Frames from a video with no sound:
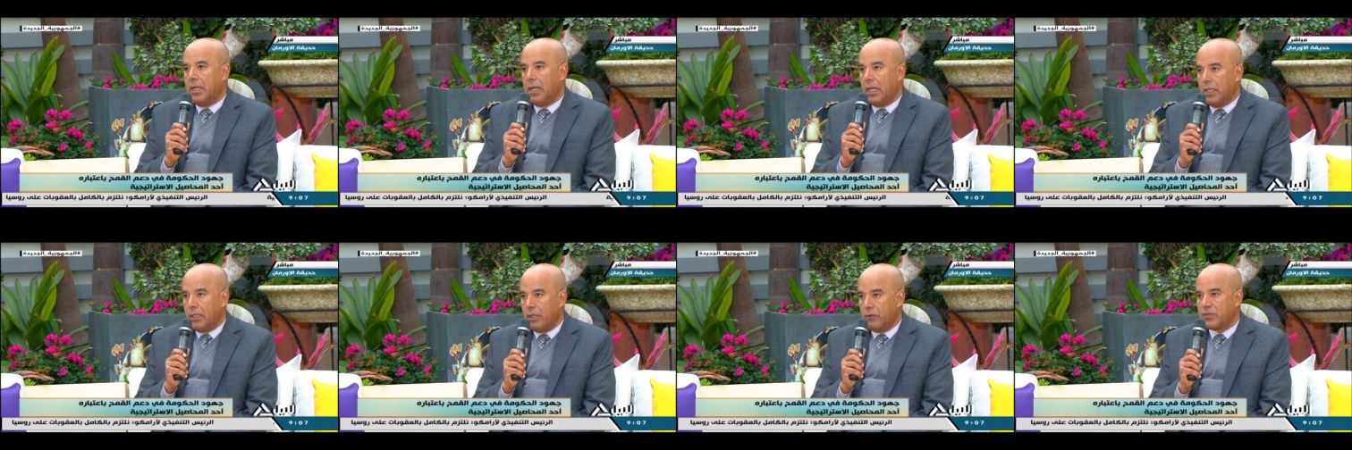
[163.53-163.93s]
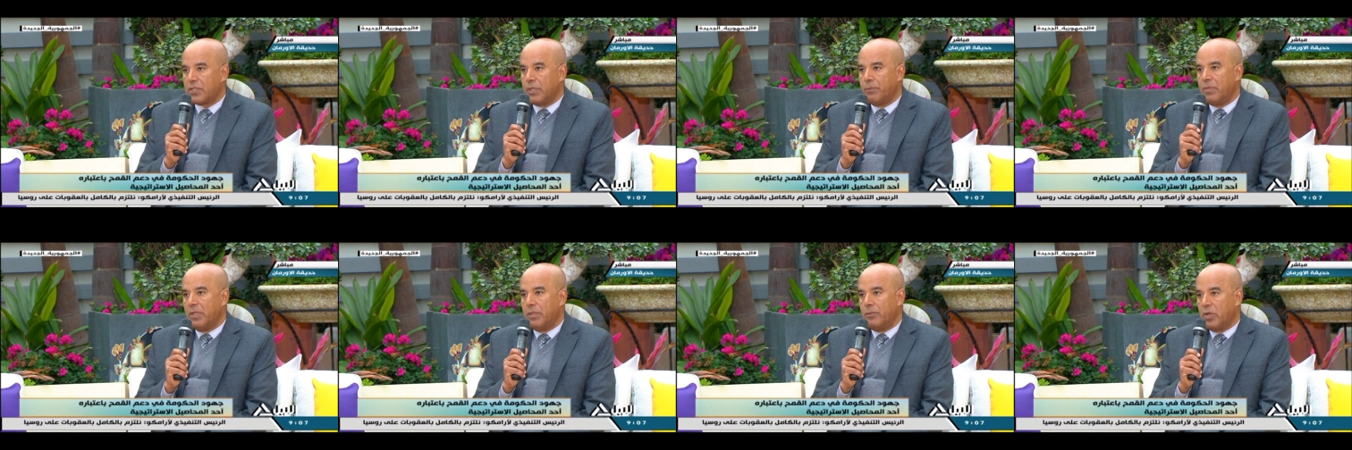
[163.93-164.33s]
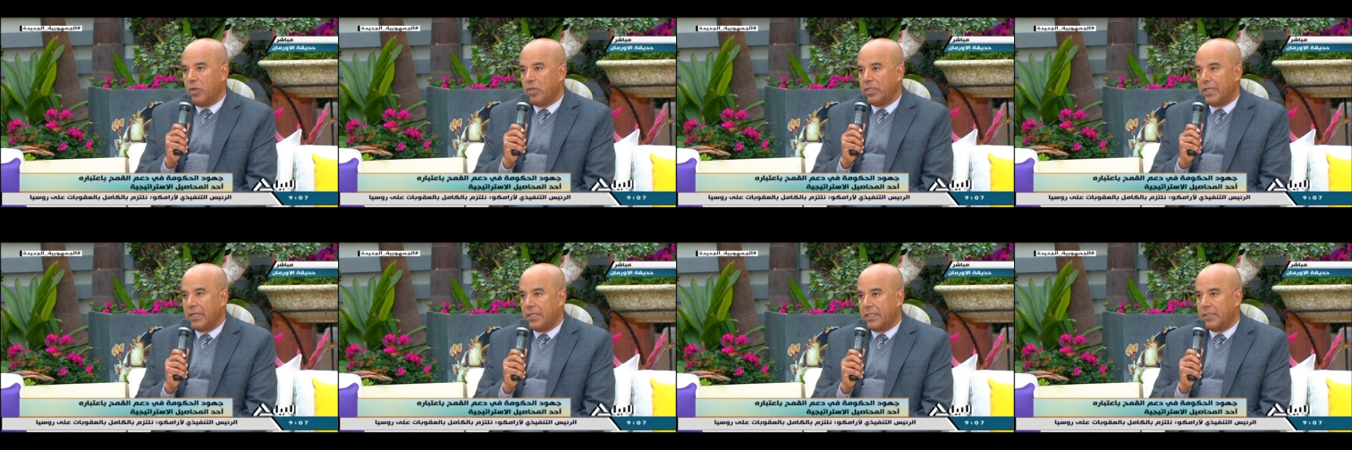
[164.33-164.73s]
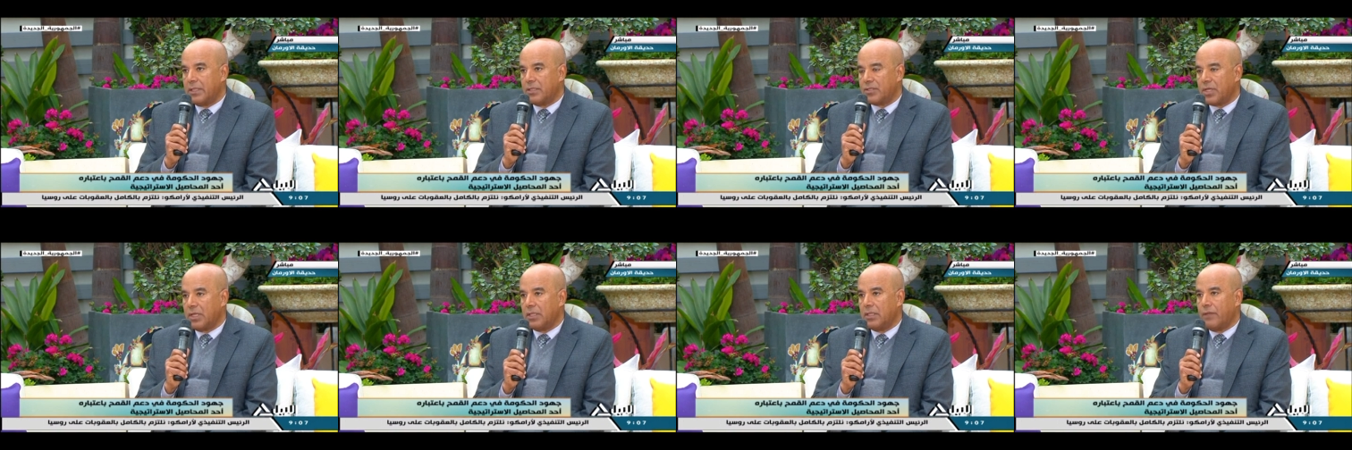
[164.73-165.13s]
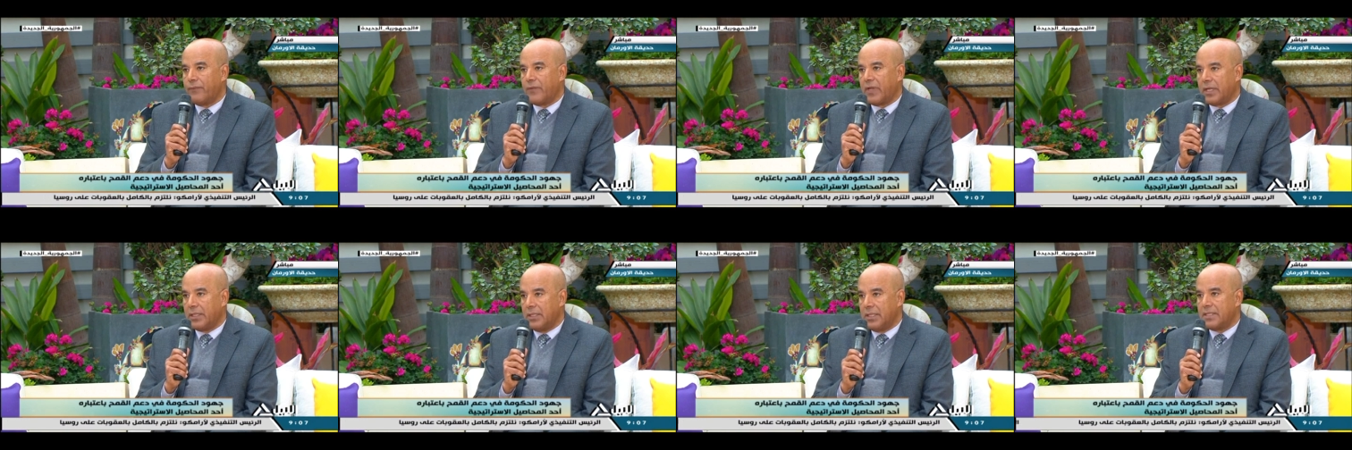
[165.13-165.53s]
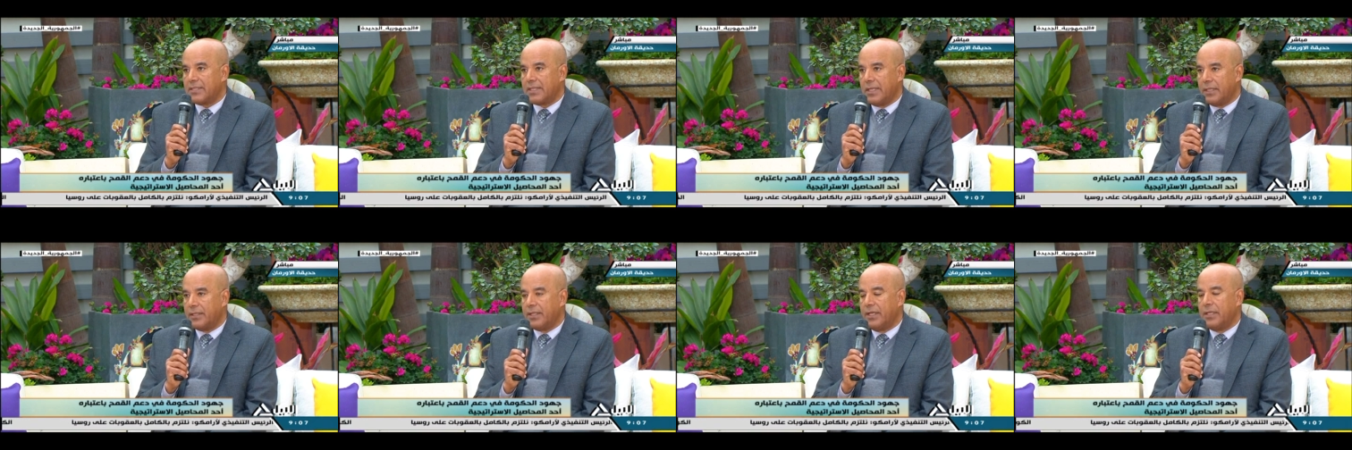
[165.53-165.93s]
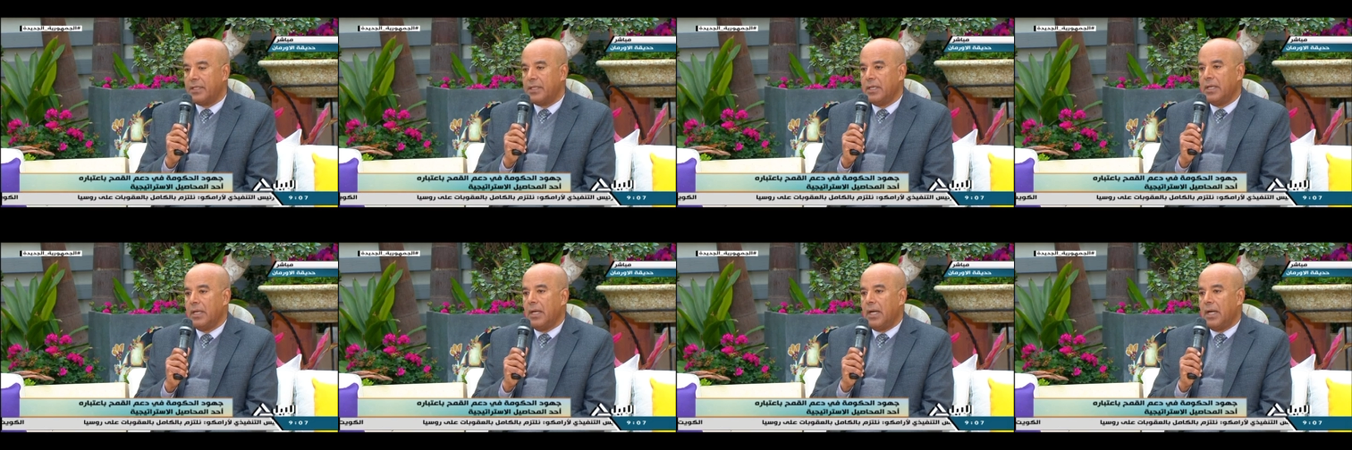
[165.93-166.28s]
هنوصل بالوضع كده ان شاء الله في خلال سنتين